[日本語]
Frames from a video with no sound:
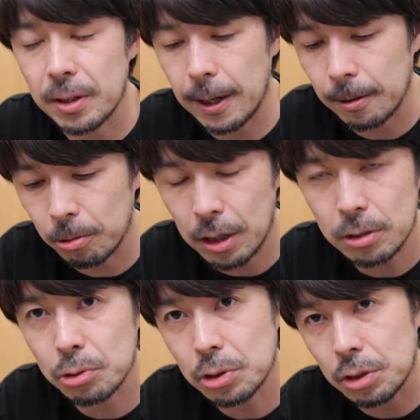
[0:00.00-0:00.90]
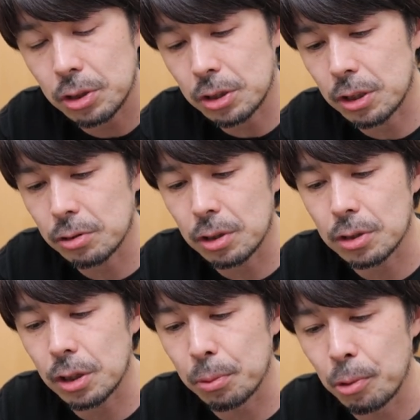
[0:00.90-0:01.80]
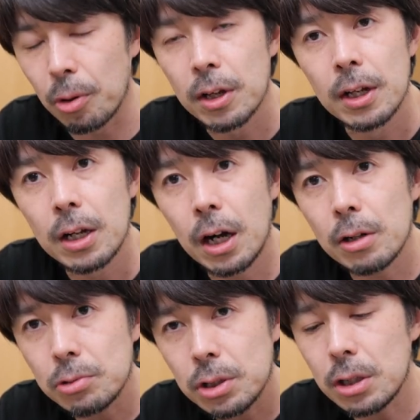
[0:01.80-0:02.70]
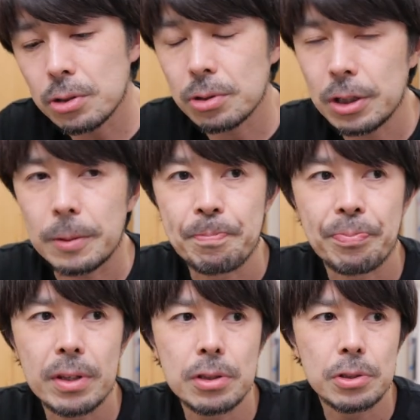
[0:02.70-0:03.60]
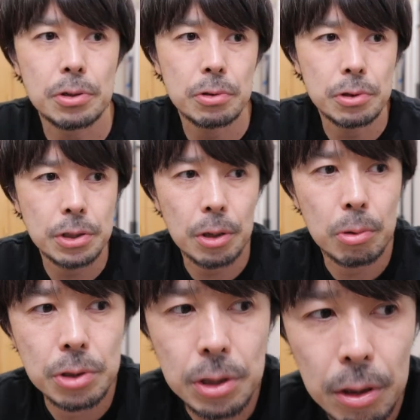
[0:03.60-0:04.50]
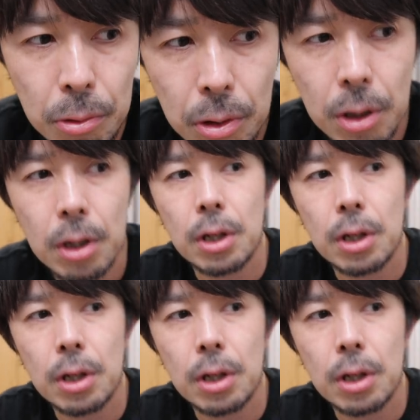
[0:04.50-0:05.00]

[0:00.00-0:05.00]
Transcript: あの額装してる写真あるんですけどもあのサイズに出力してこちらの、